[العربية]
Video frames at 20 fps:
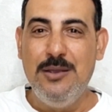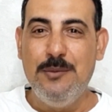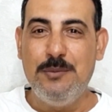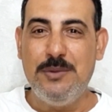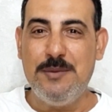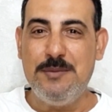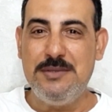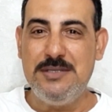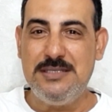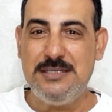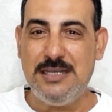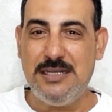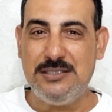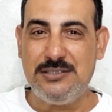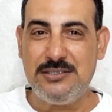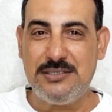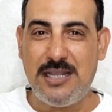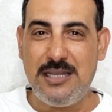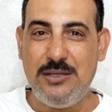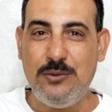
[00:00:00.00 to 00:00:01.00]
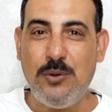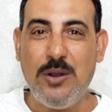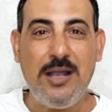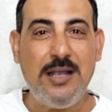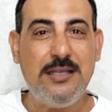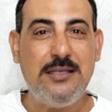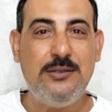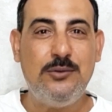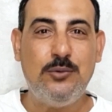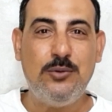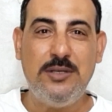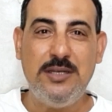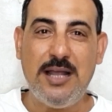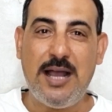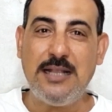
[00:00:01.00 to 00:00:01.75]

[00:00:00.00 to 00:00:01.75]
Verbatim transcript: ما بننساش اي واحد يقول لنا